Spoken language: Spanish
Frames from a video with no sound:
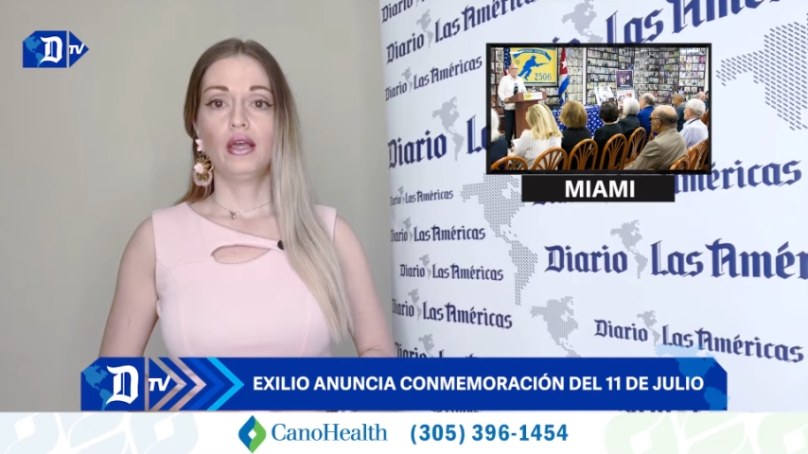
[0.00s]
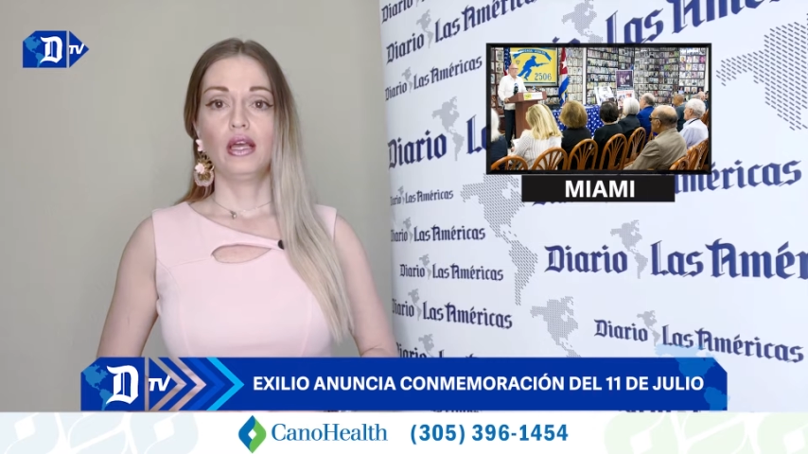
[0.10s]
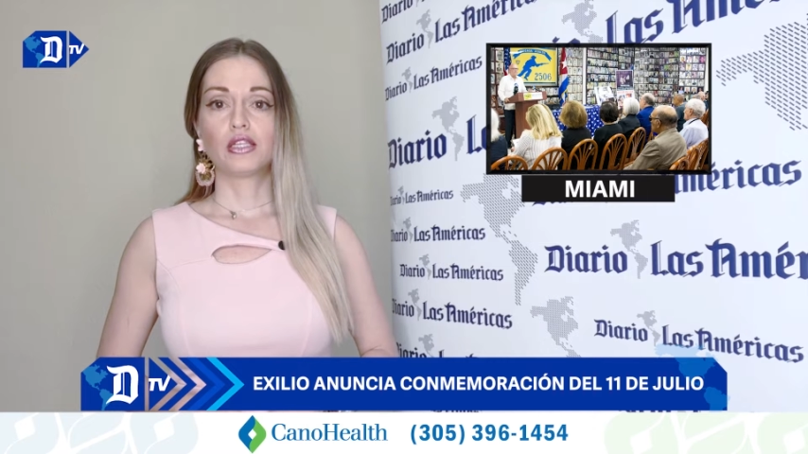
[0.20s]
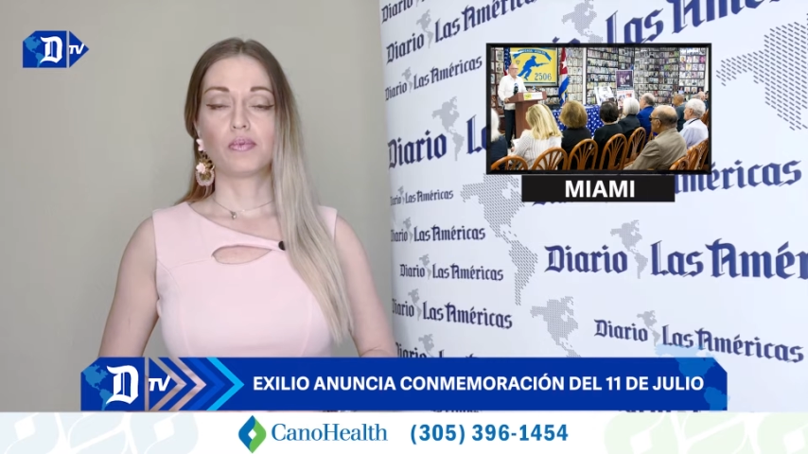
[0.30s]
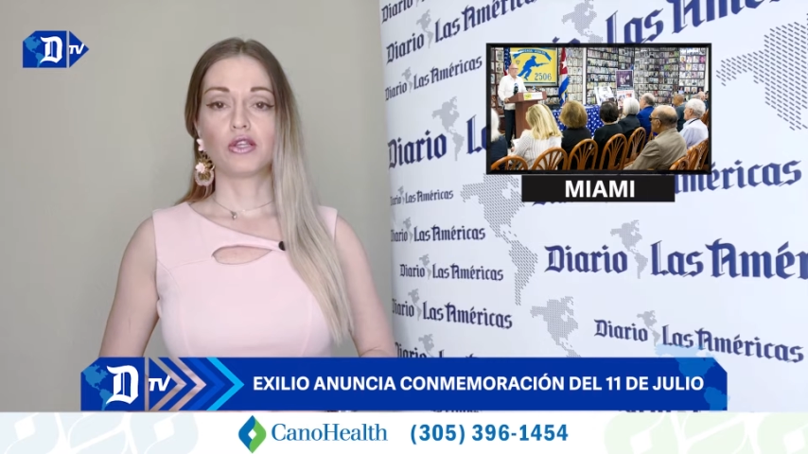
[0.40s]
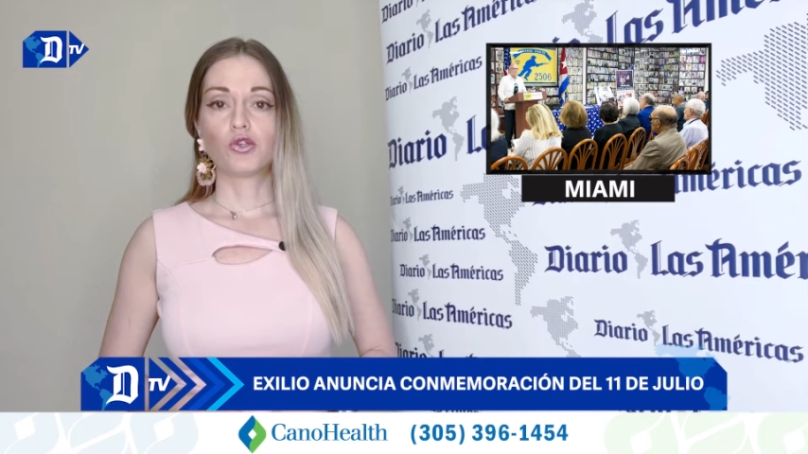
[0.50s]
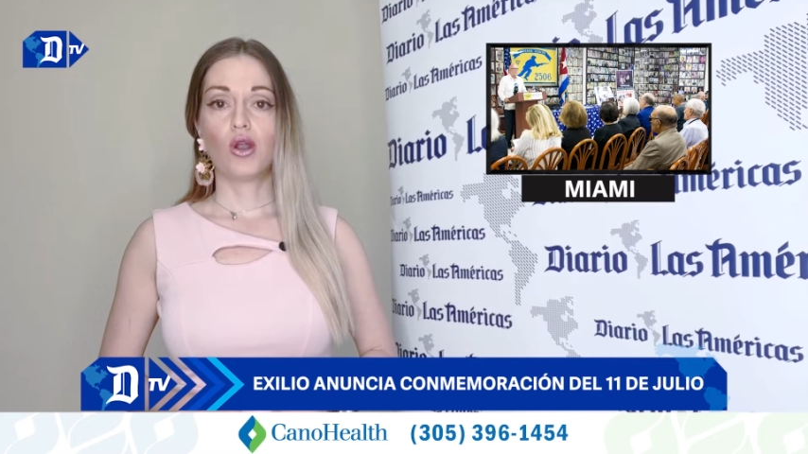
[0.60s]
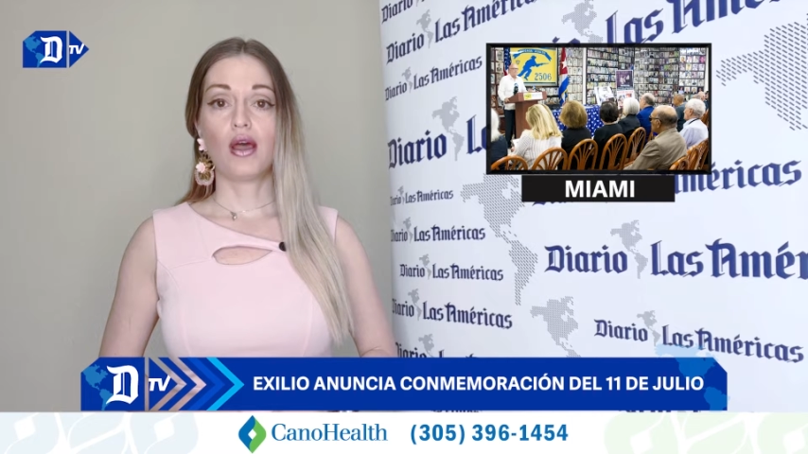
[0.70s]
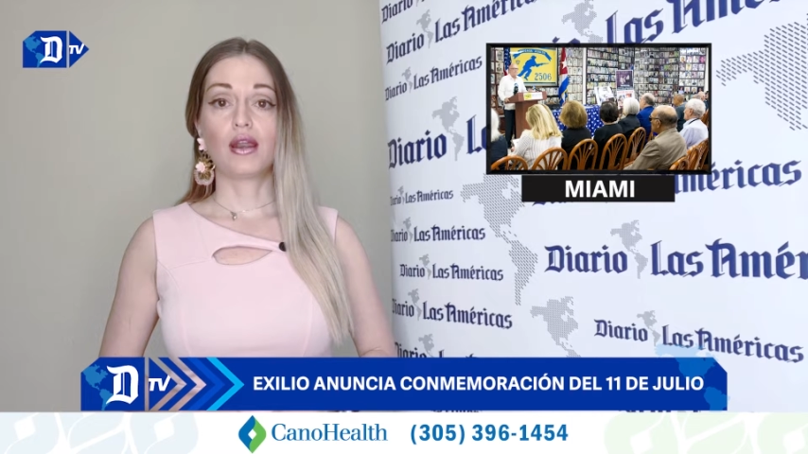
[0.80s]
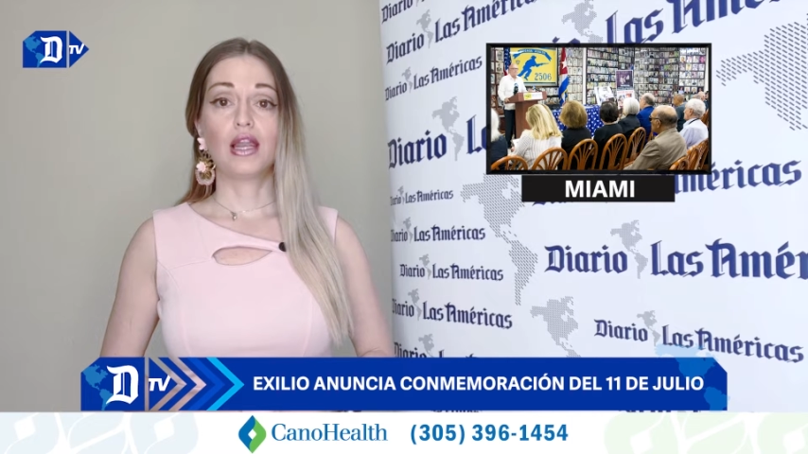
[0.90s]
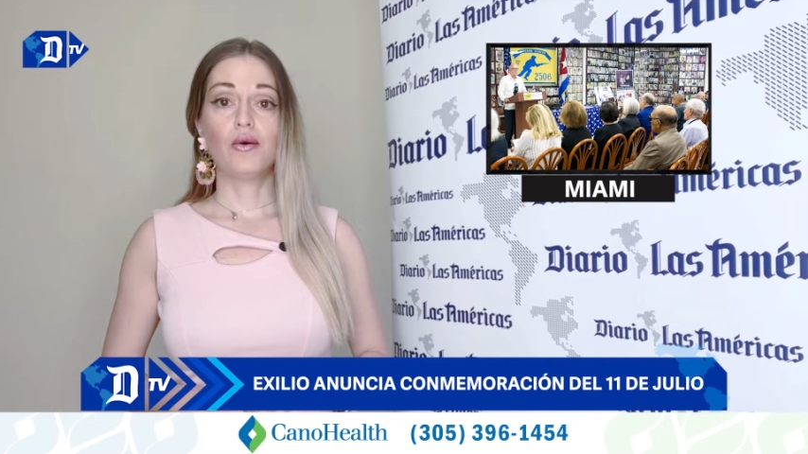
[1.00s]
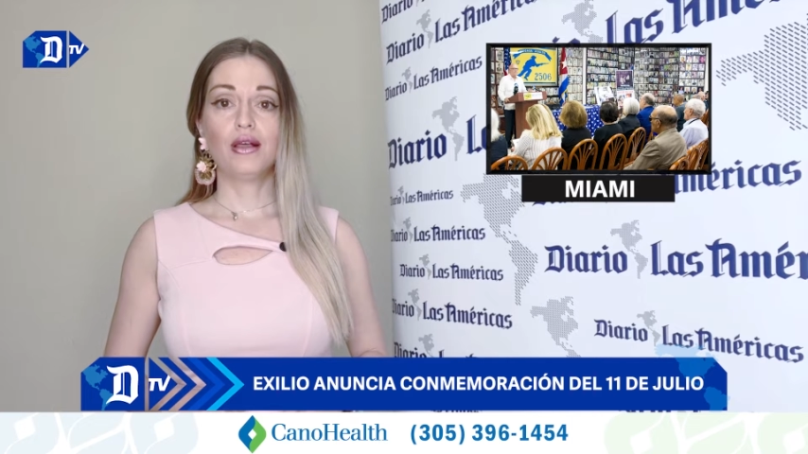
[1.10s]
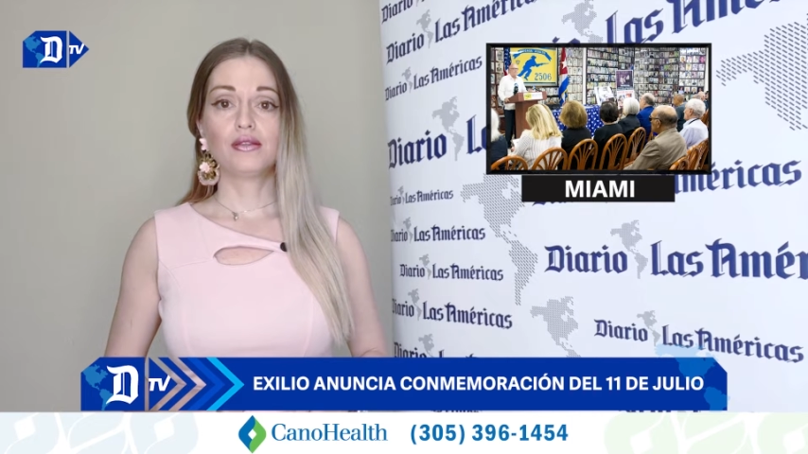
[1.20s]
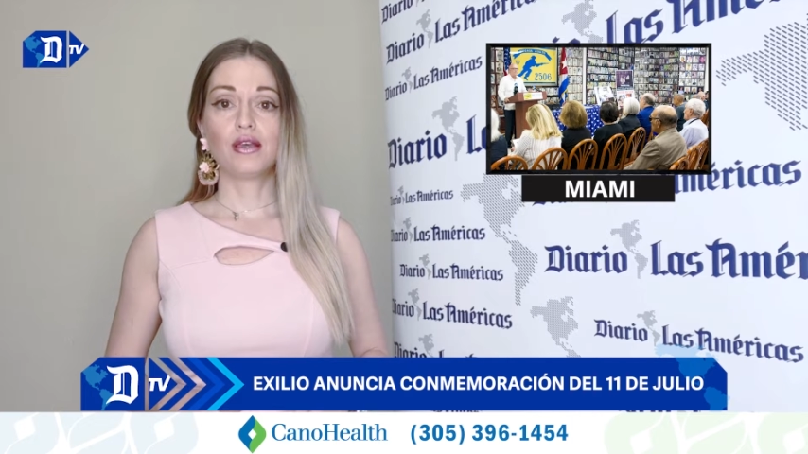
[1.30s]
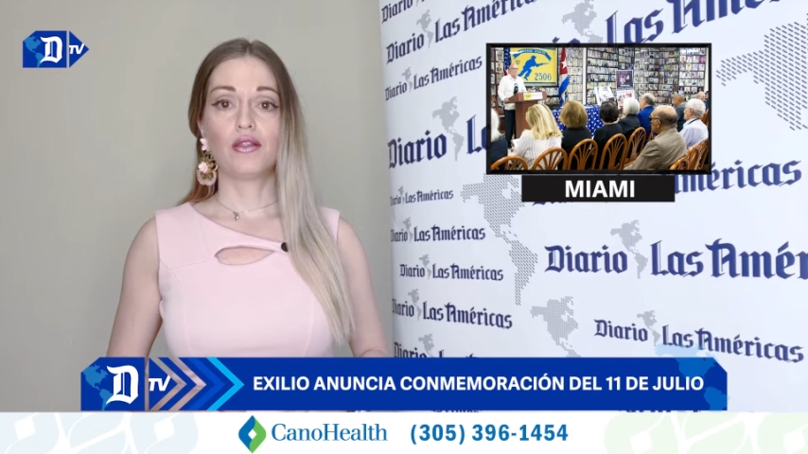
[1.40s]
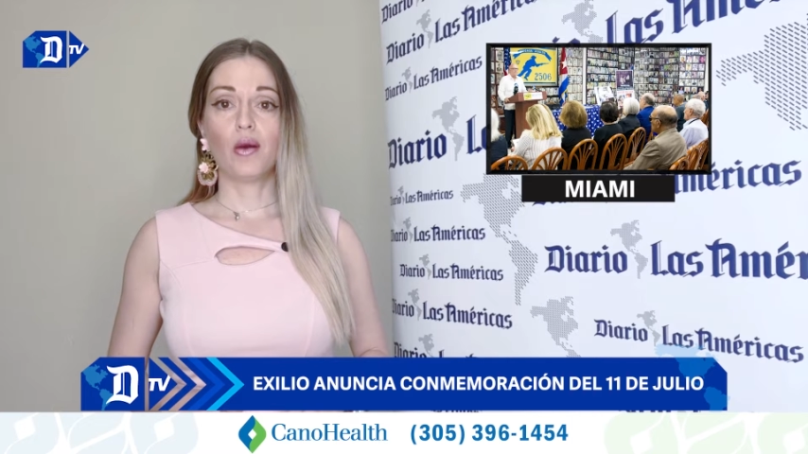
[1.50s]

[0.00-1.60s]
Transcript: expresó la relevancia de